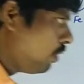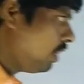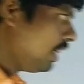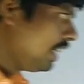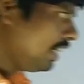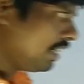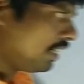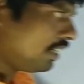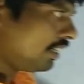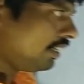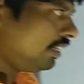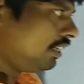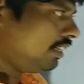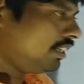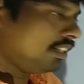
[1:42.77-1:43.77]
మోల్టింగ్ అంటే
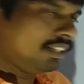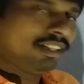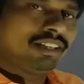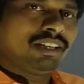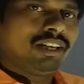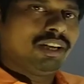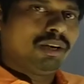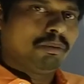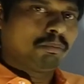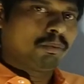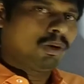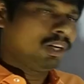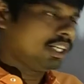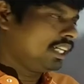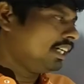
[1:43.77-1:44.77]
ఏంటి
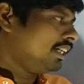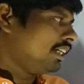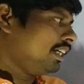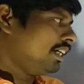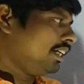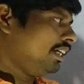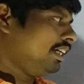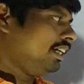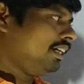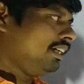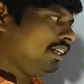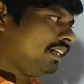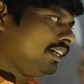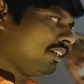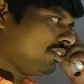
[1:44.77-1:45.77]
మోల్టింగ్స్ అంటే ఏంటి
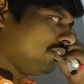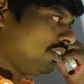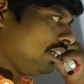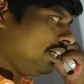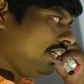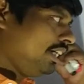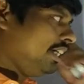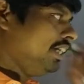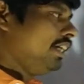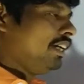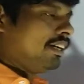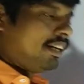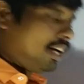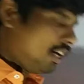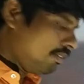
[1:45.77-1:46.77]
అంటే చూడండి
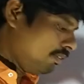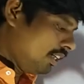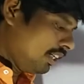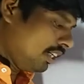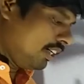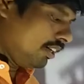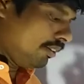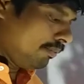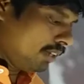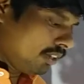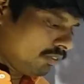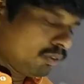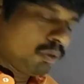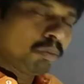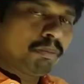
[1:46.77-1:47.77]
నార్మల్గా
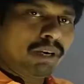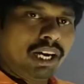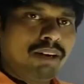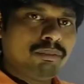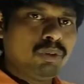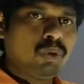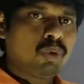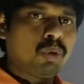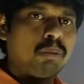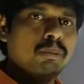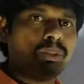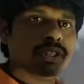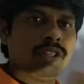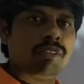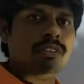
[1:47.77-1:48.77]
మనము పాములు
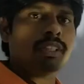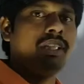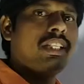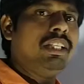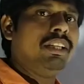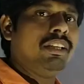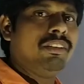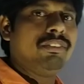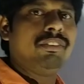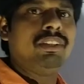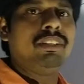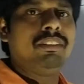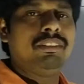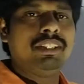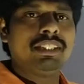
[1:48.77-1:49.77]
కుబుసంని
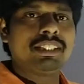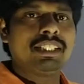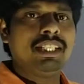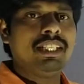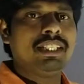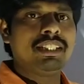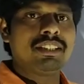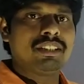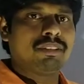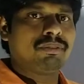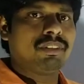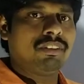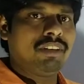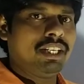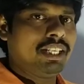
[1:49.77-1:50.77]
విడుస్తాయని
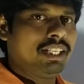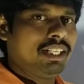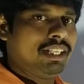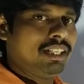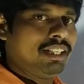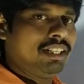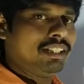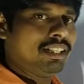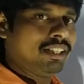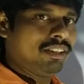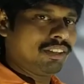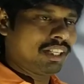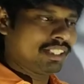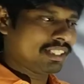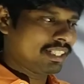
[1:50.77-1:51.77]
చెప్తాం అంటే ఏంటి తన
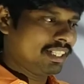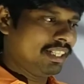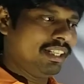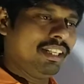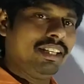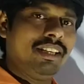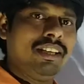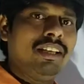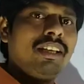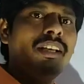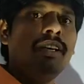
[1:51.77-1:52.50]
యొక్క స్కిన్ని